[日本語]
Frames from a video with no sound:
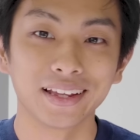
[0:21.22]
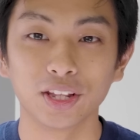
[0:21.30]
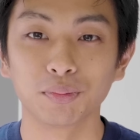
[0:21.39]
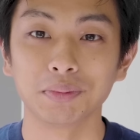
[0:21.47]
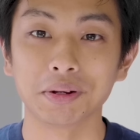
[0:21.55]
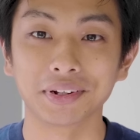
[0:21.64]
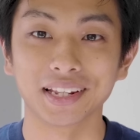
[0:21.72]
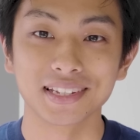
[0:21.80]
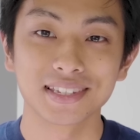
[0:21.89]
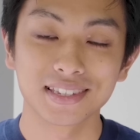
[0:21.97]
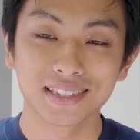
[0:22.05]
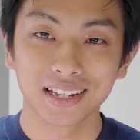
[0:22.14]
どうも山村で
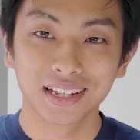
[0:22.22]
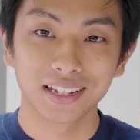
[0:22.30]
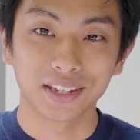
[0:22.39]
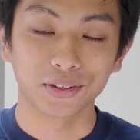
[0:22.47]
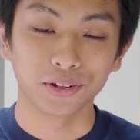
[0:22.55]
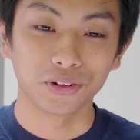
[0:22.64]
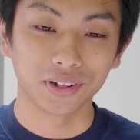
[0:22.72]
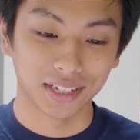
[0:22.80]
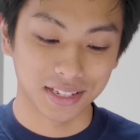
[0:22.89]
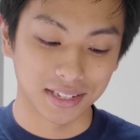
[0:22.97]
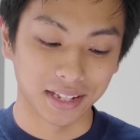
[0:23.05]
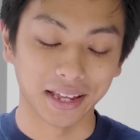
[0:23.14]
す今日は
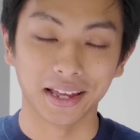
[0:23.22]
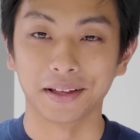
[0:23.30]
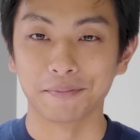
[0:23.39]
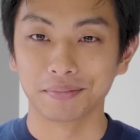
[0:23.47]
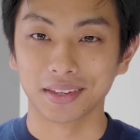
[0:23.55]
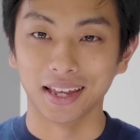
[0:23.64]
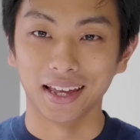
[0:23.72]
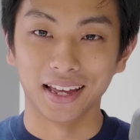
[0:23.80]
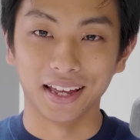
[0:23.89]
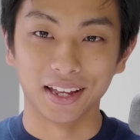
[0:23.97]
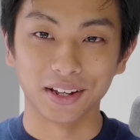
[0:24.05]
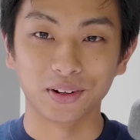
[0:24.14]
ですね
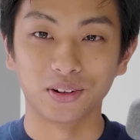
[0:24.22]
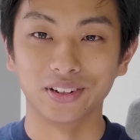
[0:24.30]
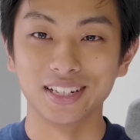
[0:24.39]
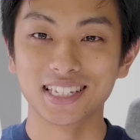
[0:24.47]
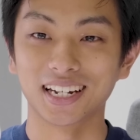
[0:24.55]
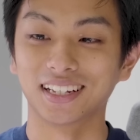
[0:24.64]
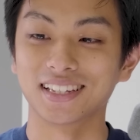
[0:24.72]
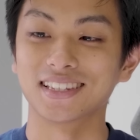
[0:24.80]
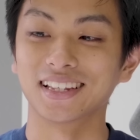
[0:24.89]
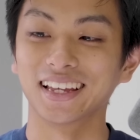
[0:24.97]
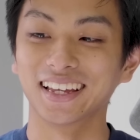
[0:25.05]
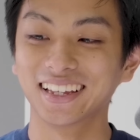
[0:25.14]
えー、こいつらで
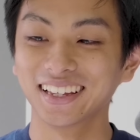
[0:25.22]
すね